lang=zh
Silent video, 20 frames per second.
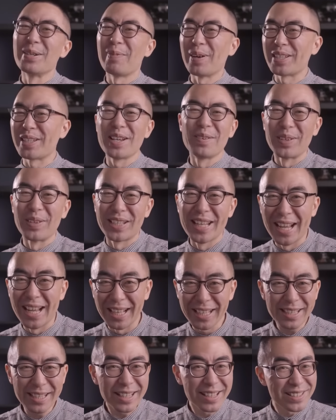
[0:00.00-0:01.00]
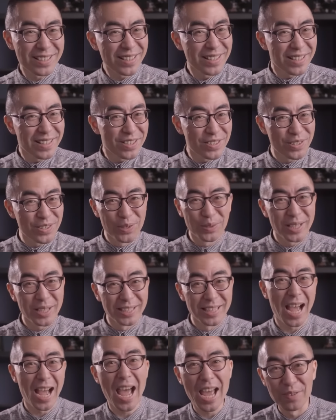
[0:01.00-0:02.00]
抱歉，这个真的是有
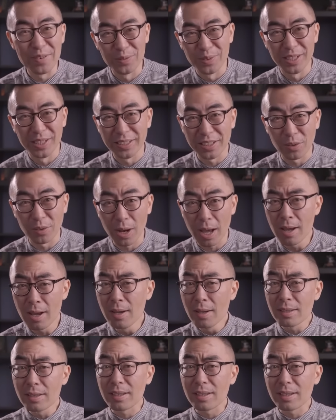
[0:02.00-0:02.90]
点太无厘头了，